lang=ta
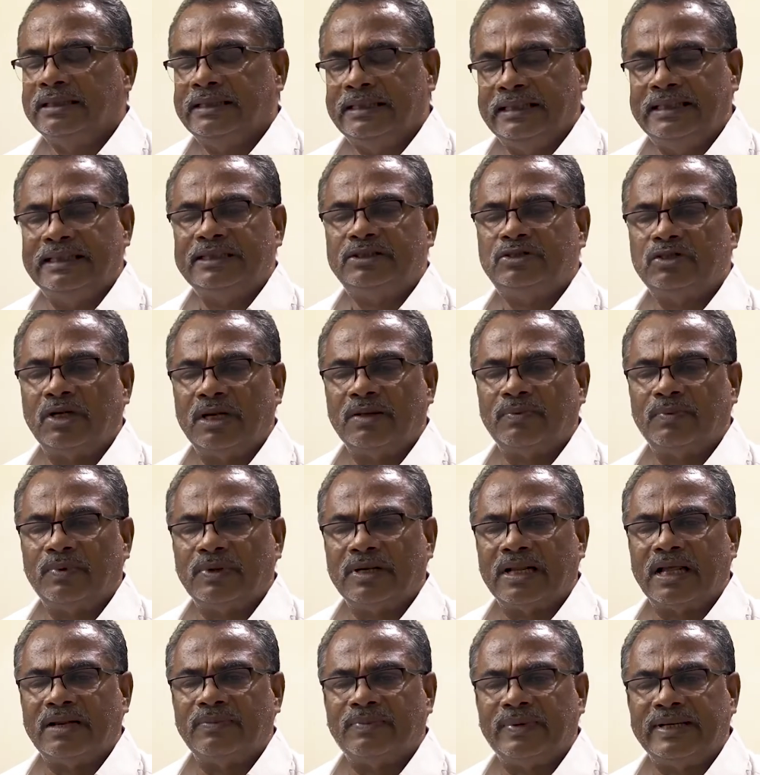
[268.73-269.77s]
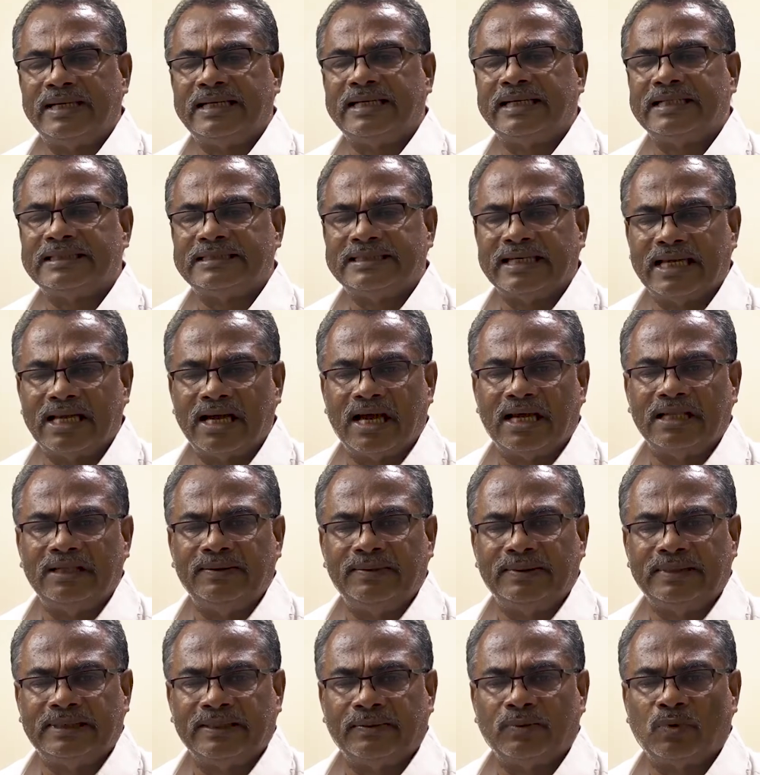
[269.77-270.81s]
இன்னும் சொல்ல போனால் பிரிட்டிஷ்
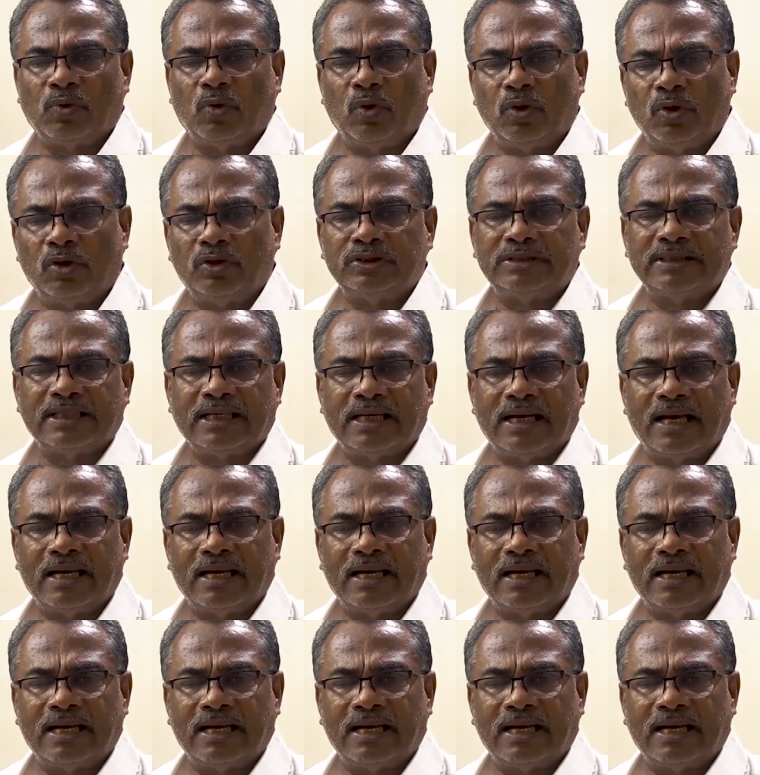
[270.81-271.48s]
ஏகாதிபத்தியம் கோலோச்சின